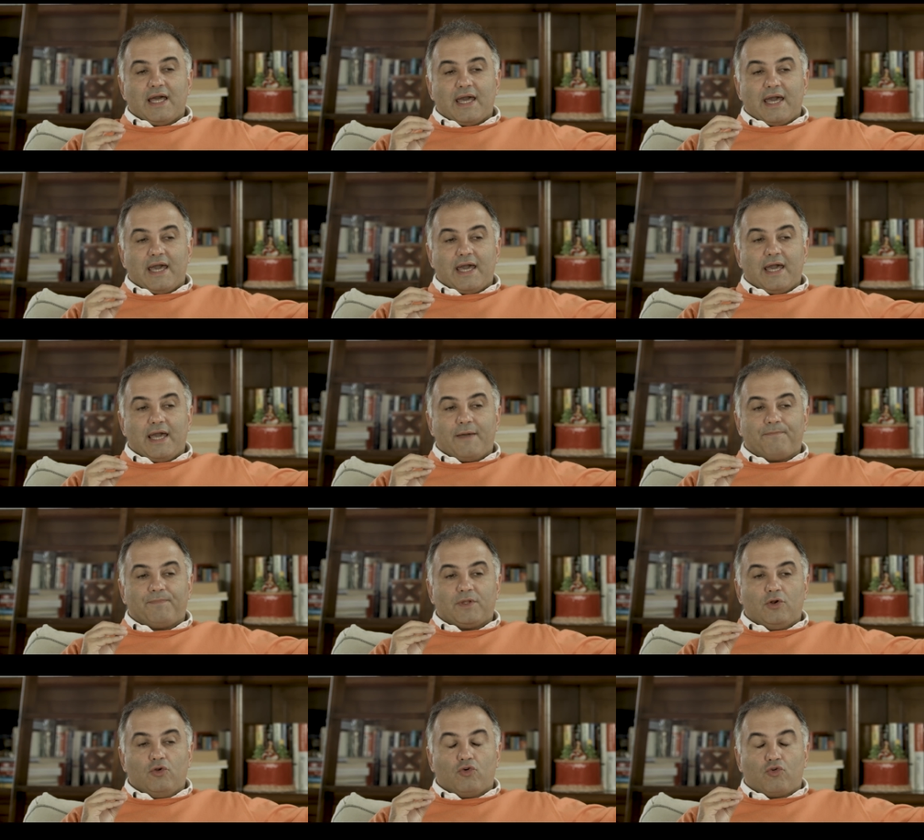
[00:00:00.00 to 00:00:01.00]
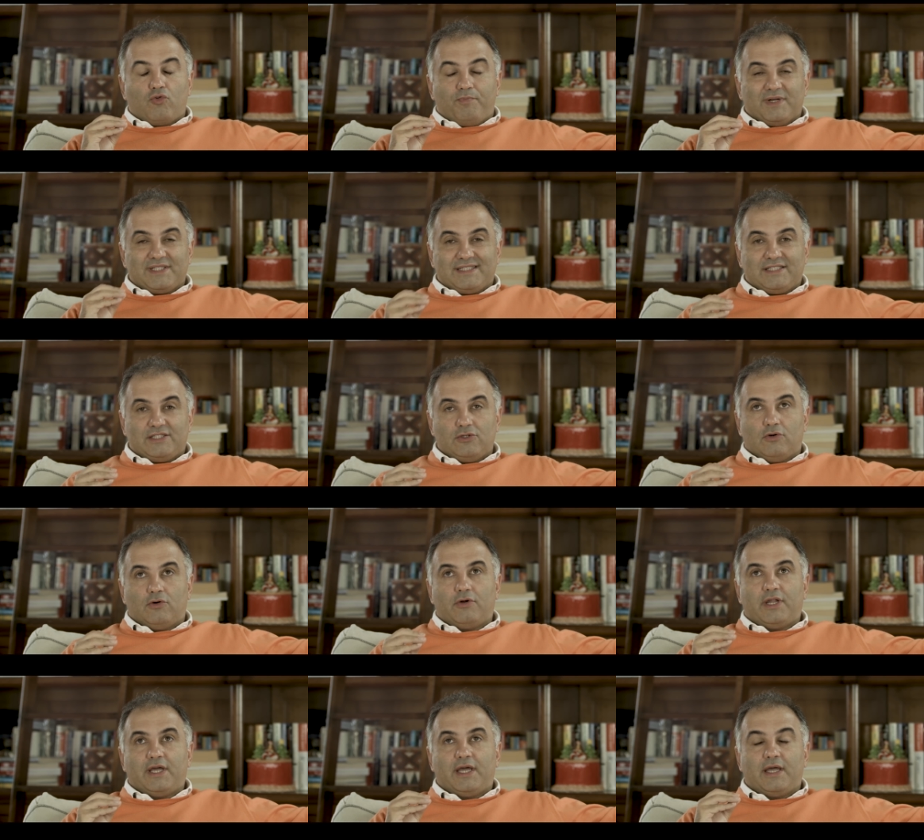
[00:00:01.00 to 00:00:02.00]
è
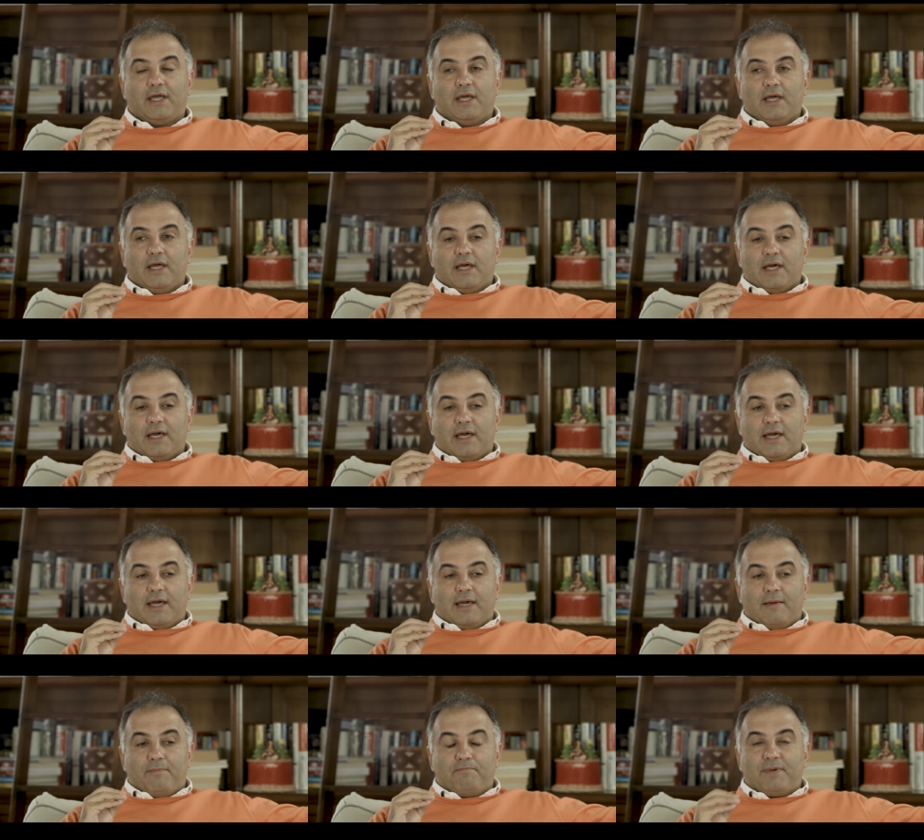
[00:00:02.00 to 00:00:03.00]
l'occupazione eh,